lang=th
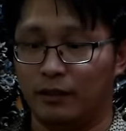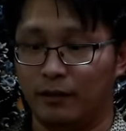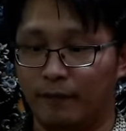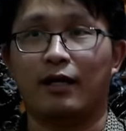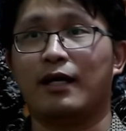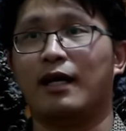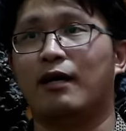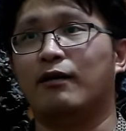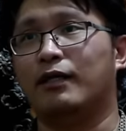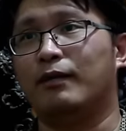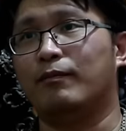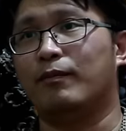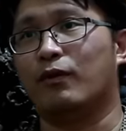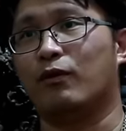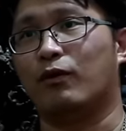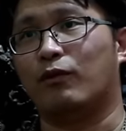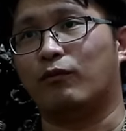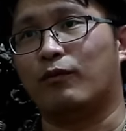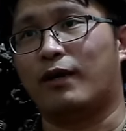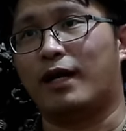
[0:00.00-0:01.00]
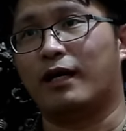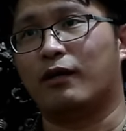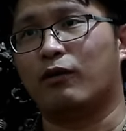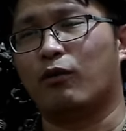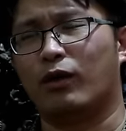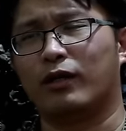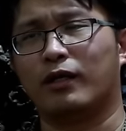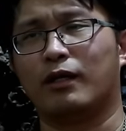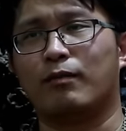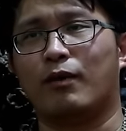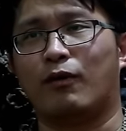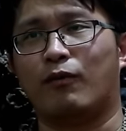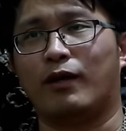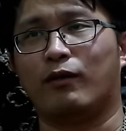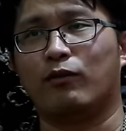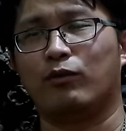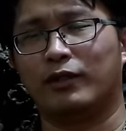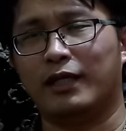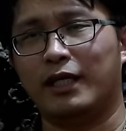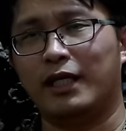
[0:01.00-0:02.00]
แล้วคราวนี้ปรากฏว่าคนก็บอก
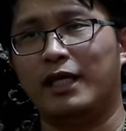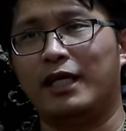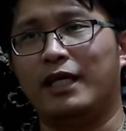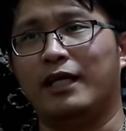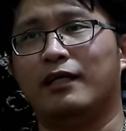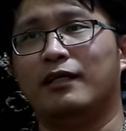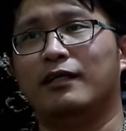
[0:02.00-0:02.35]
ว่ากุตี